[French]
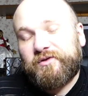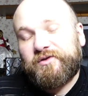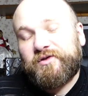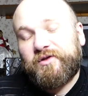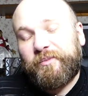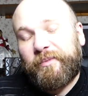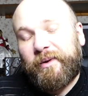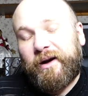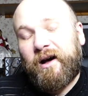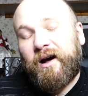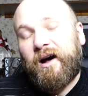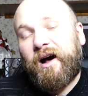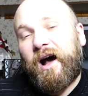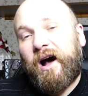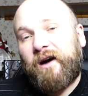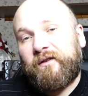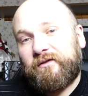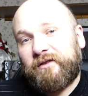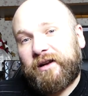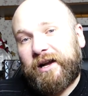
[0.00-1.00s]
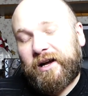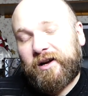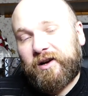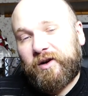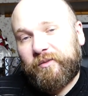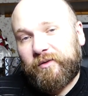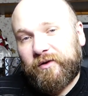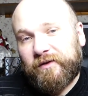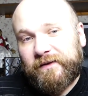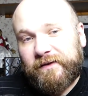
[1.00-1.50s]
D'une part, avant de la
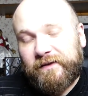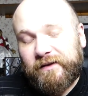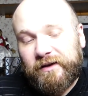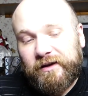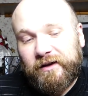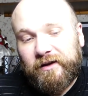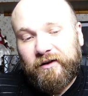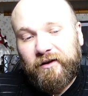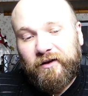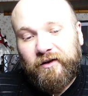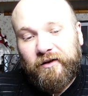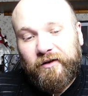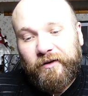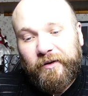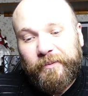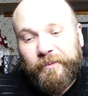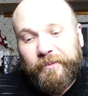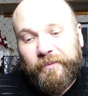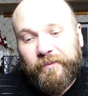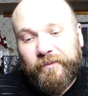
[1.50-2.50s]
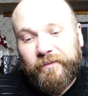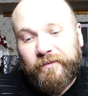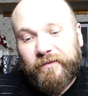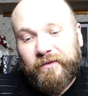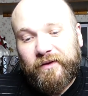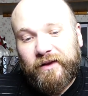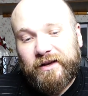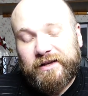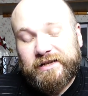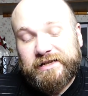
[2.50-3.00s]
commencer, euh,
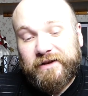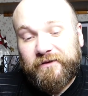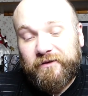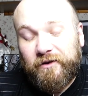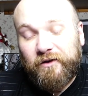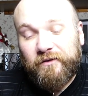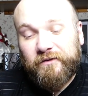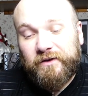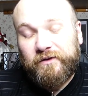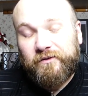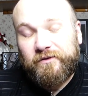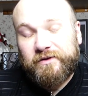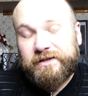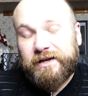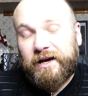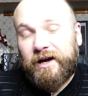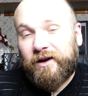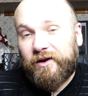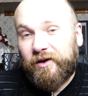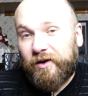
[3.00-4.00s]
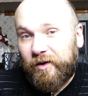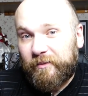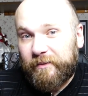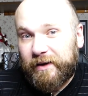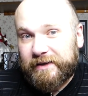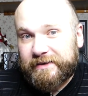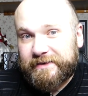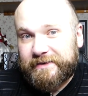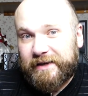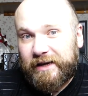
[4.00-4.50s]
j'avais envie de vous dire un grand
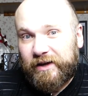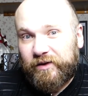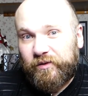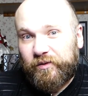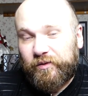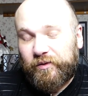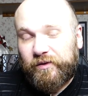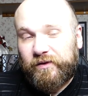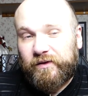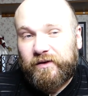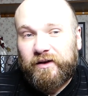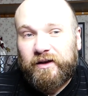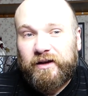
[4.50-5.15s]
merci à tous.